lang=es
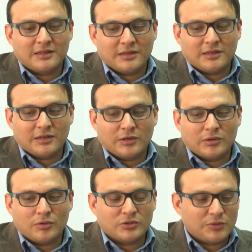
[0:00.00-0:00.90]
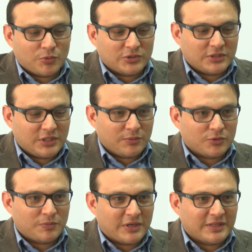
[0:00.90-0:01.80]
tiene los
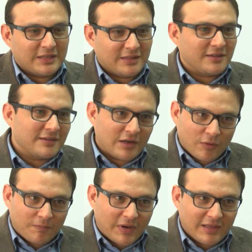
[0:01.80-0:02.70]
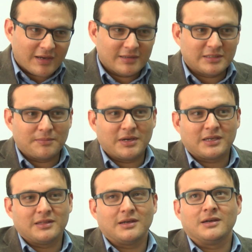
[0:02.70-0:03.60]
dispositivos pertinentes que acompañan a esta
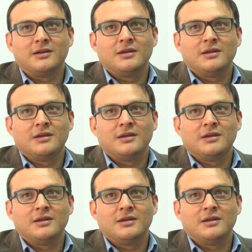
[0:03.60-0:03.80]
máquina